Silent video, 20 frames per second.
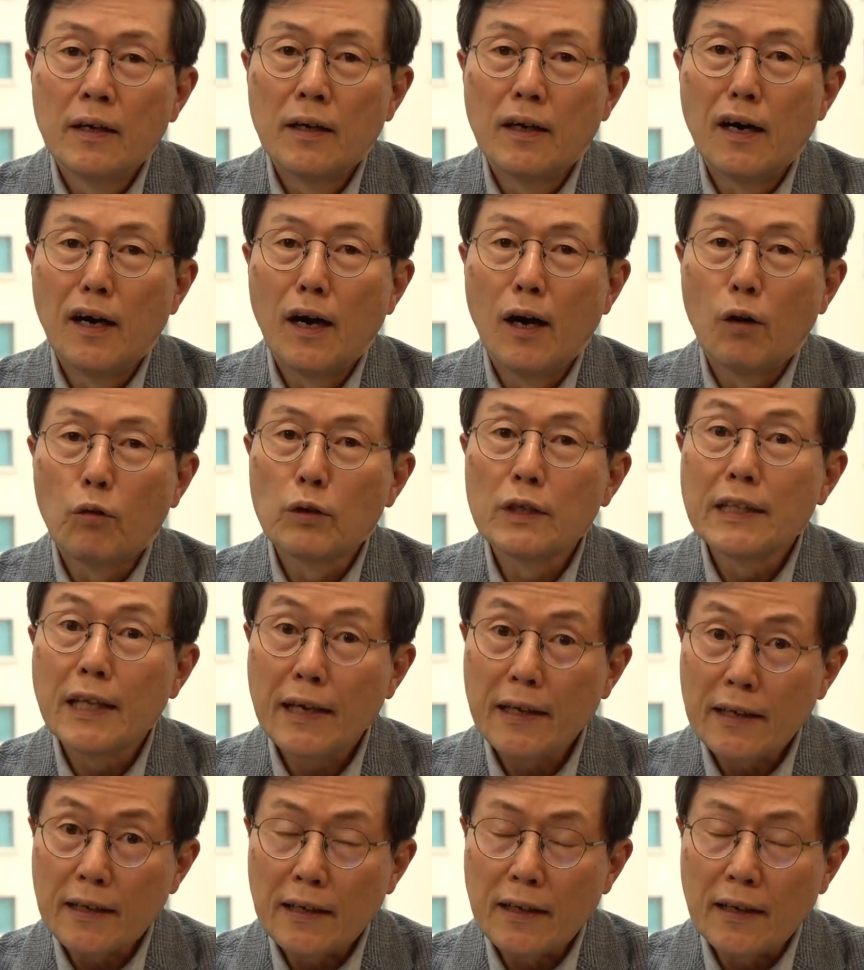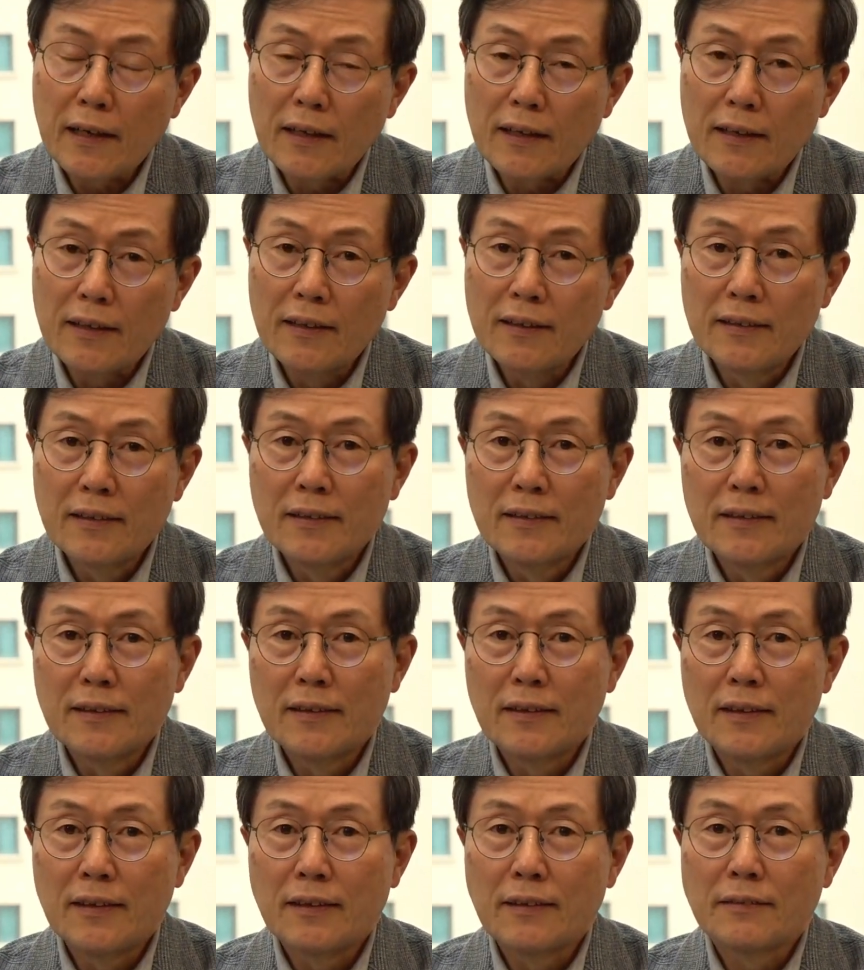아, 우리나라가
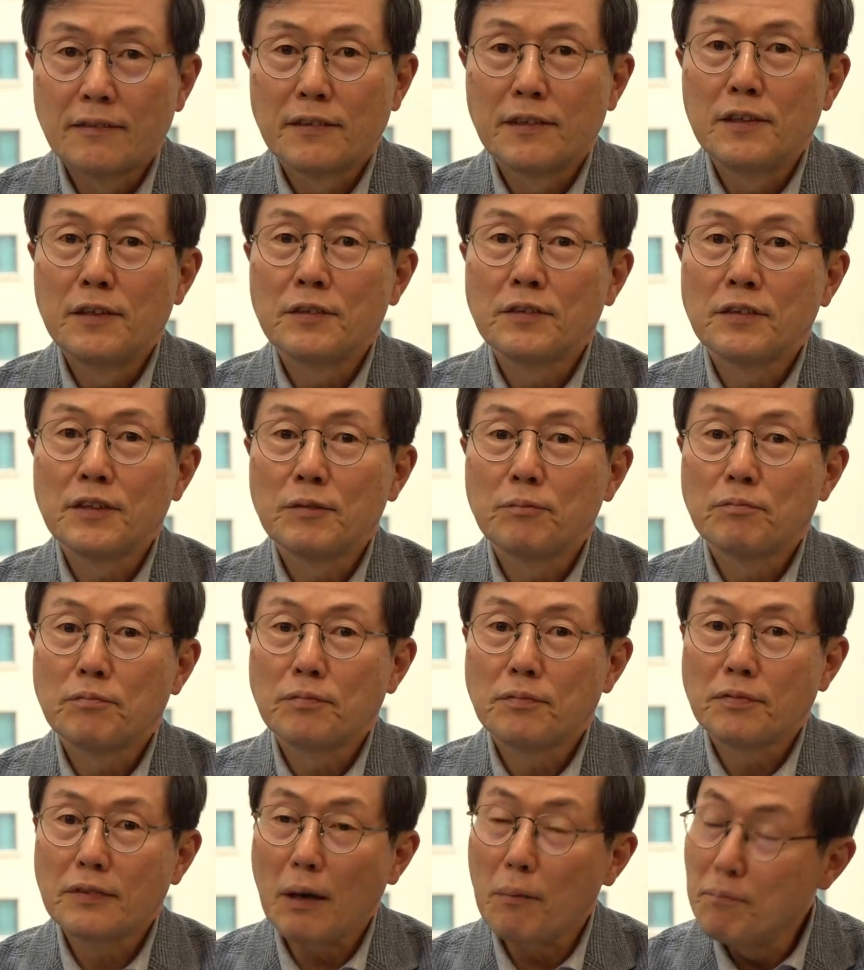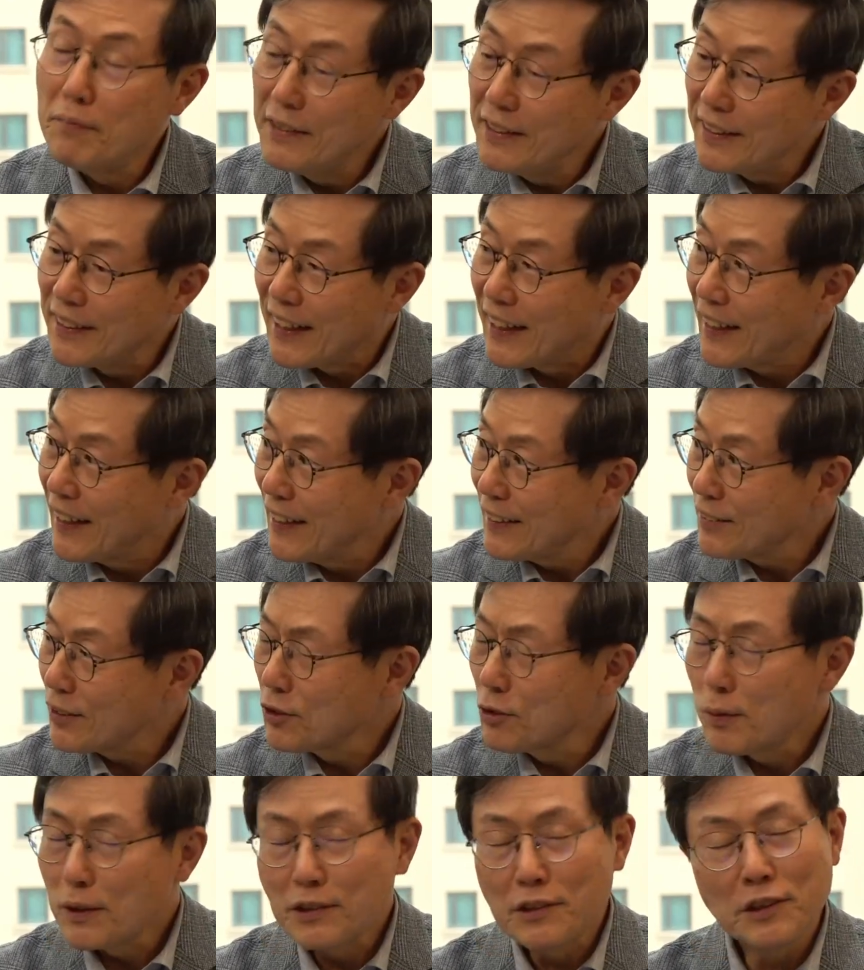어, 73년에
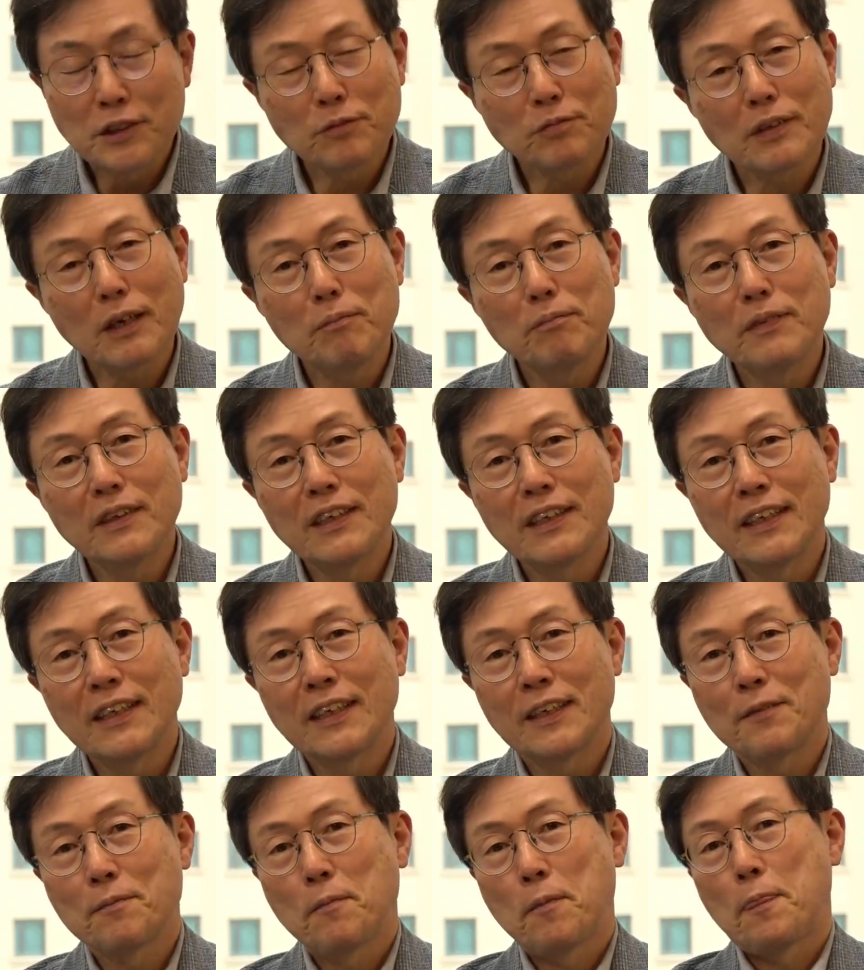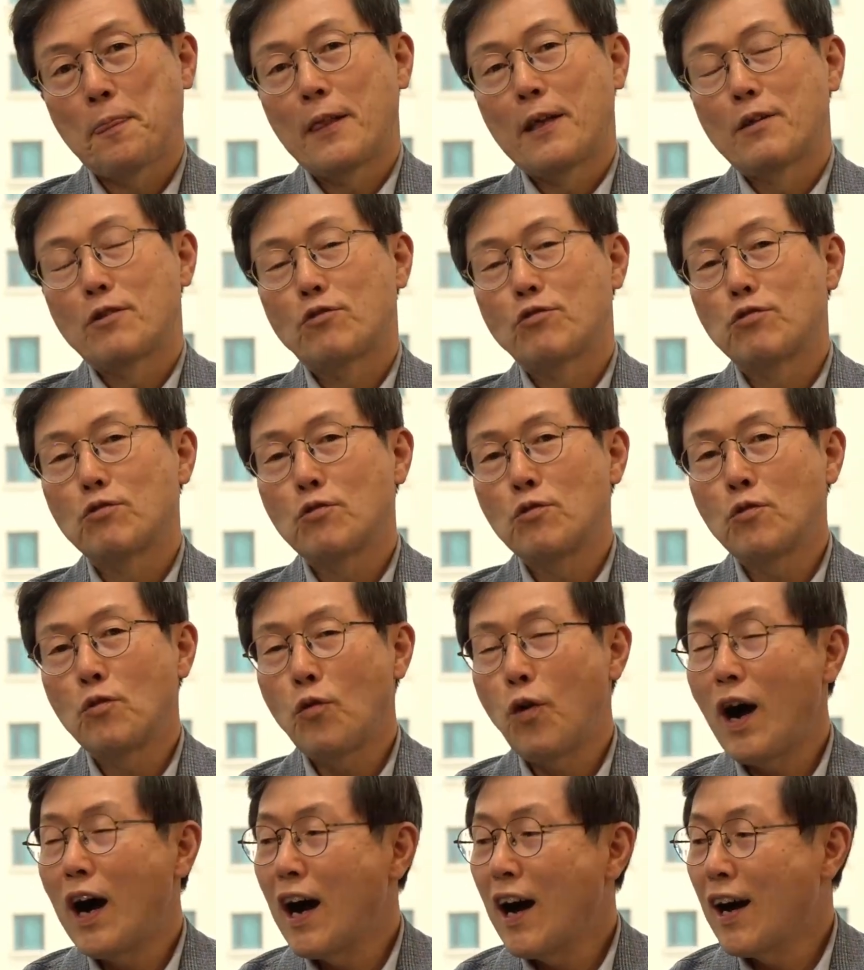1973년에
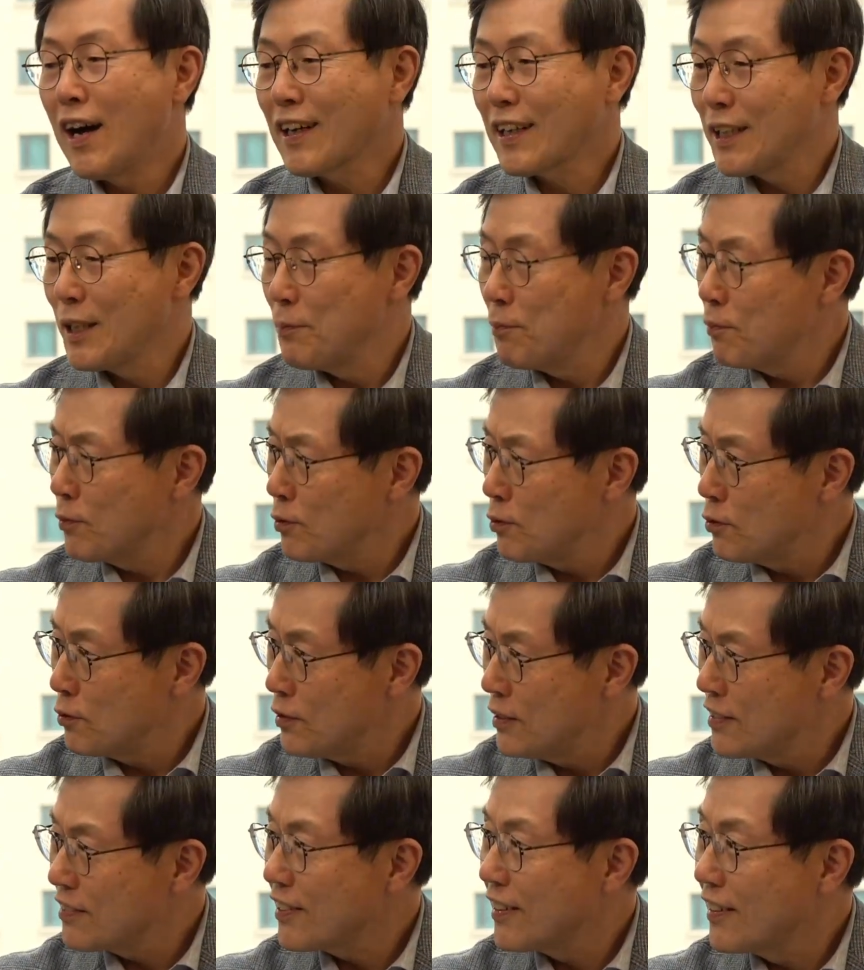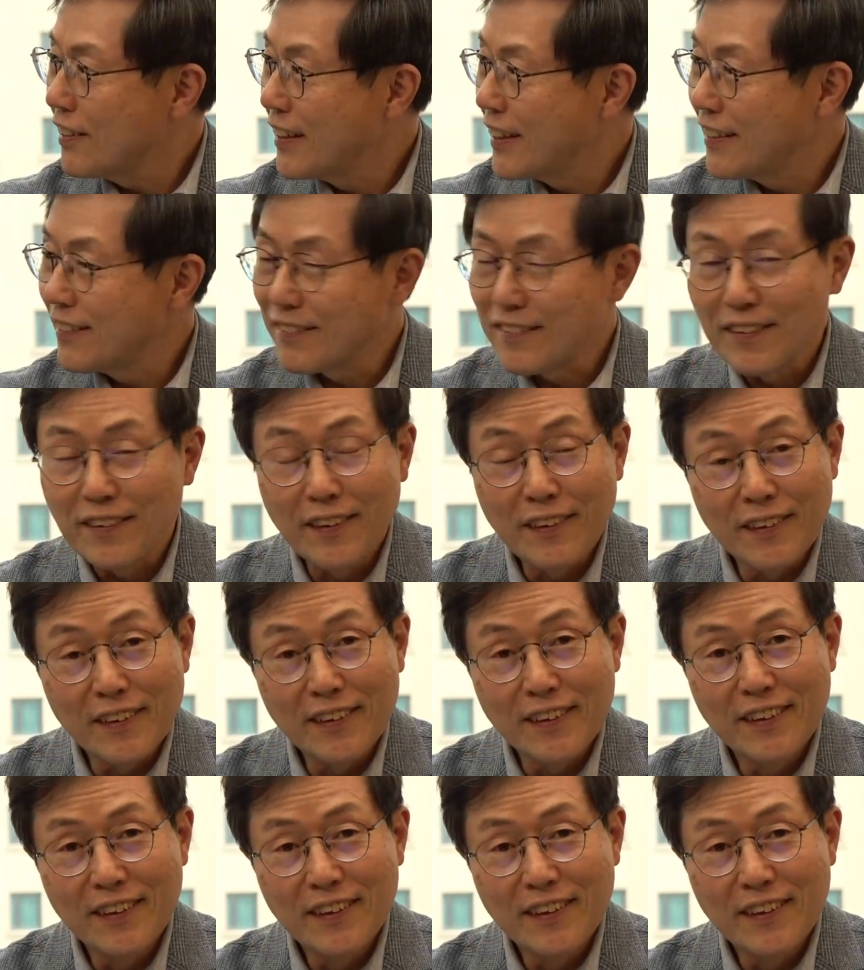중화합 입국을 선언해서